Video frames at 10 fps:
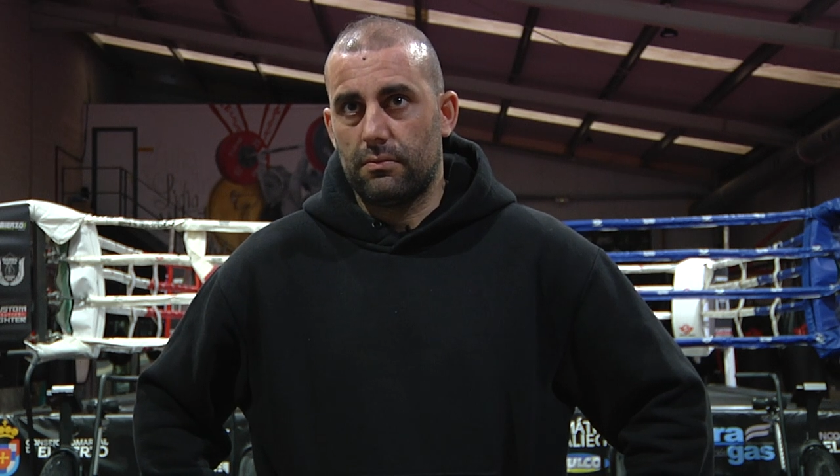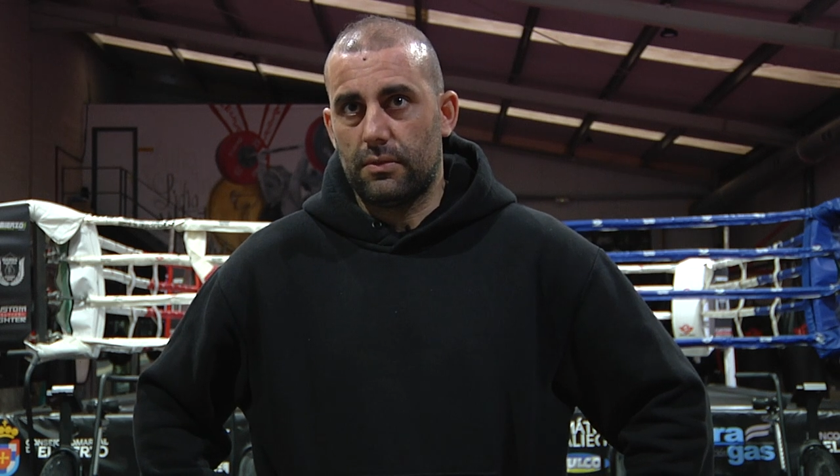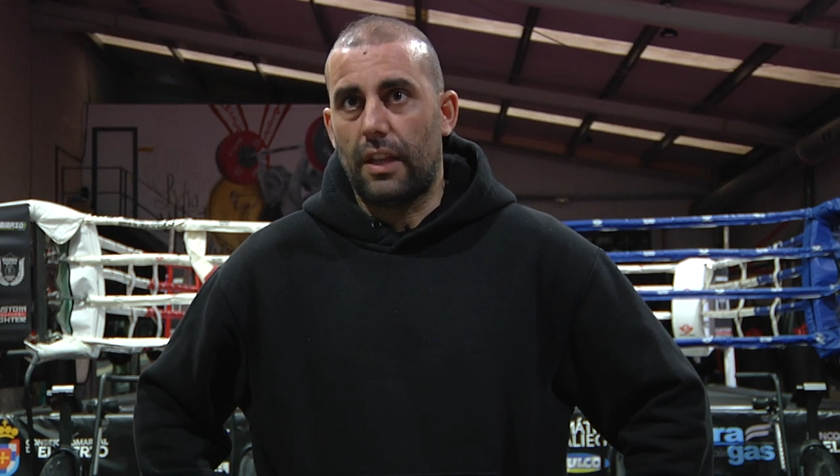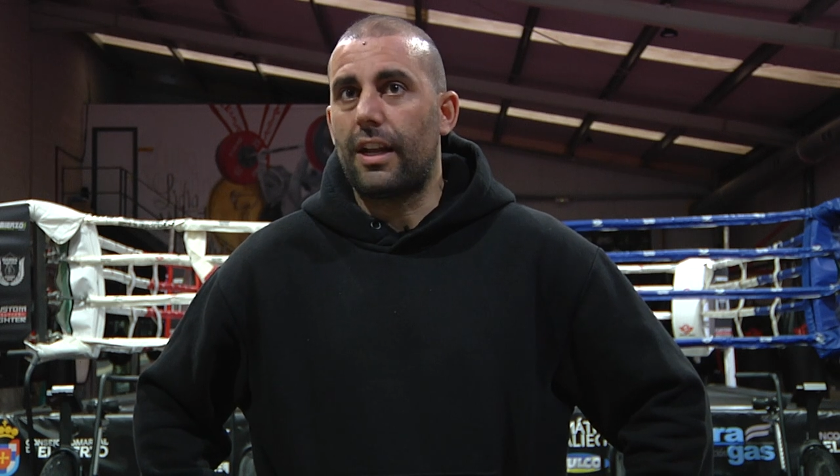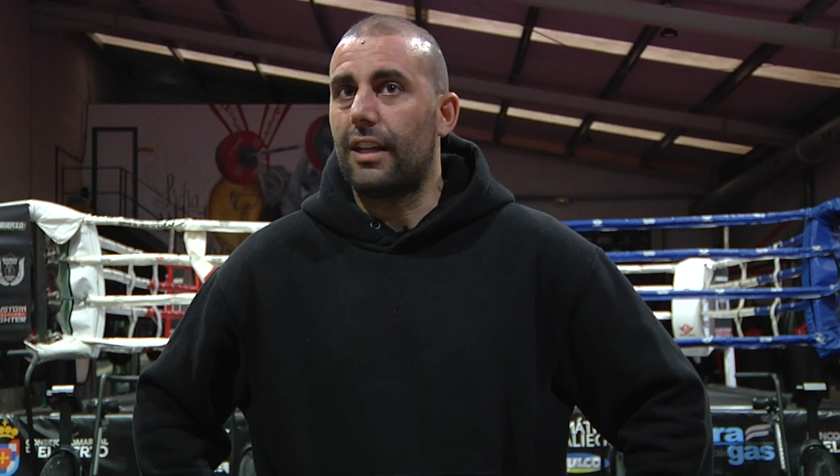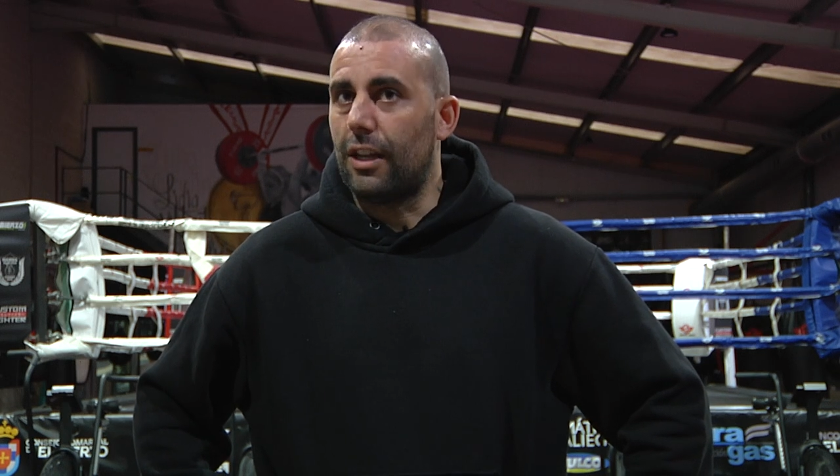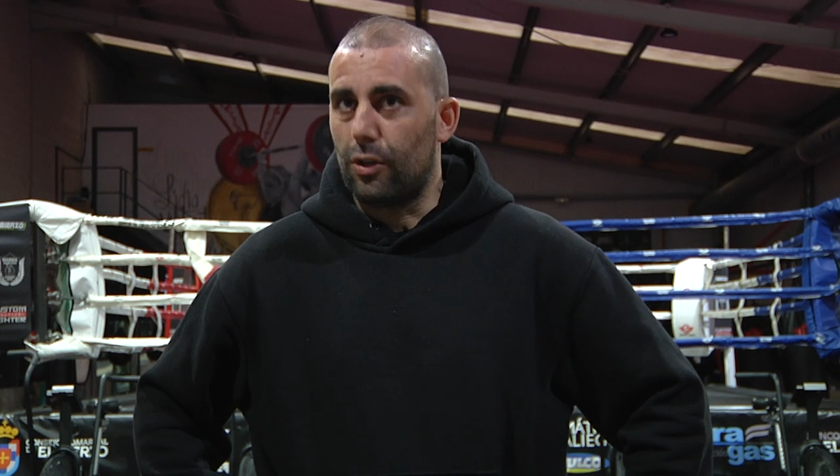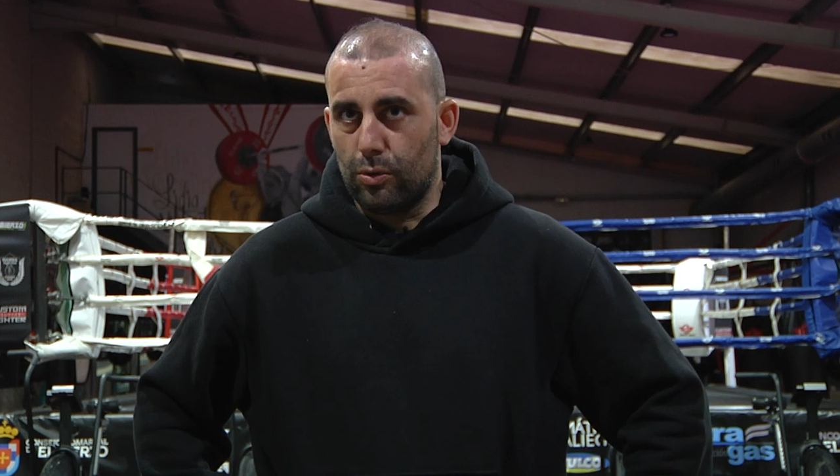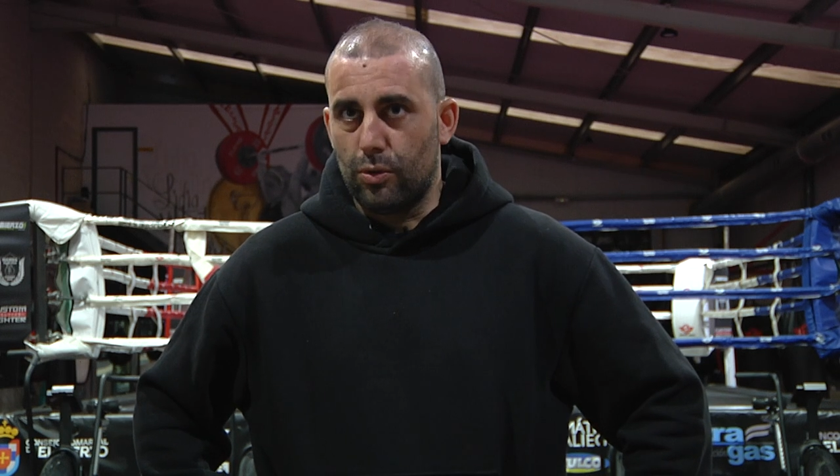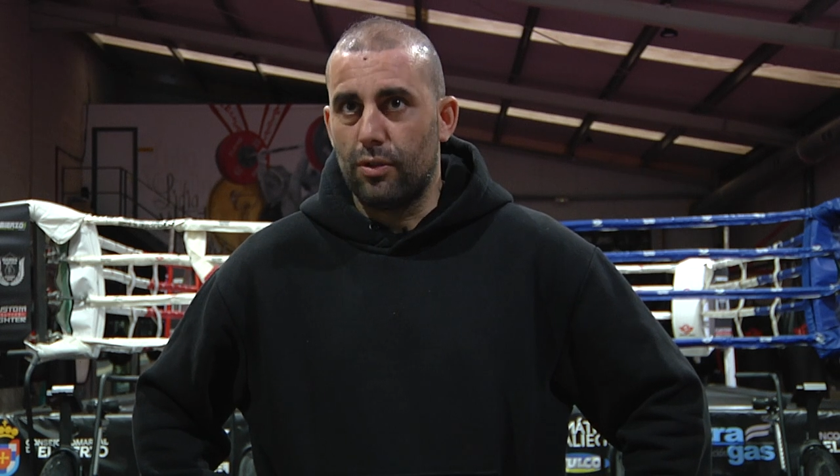Dedícate a
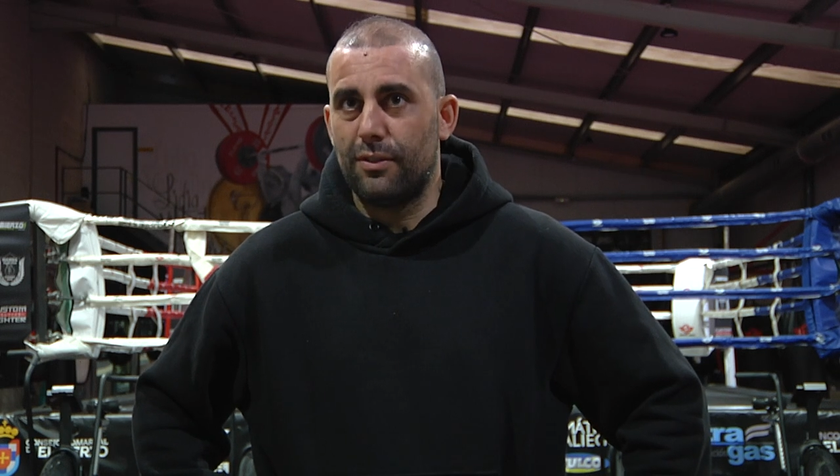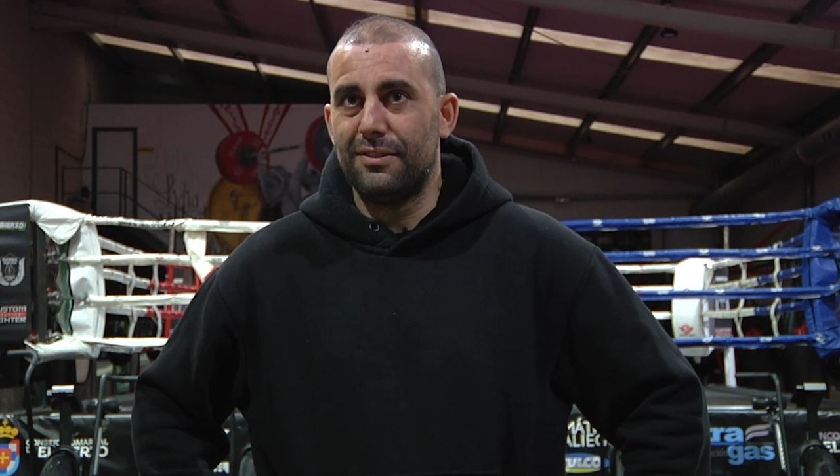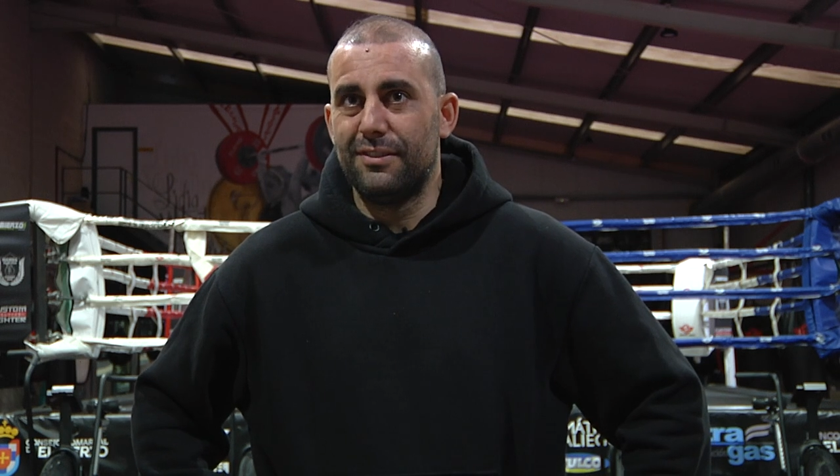lo tuyo.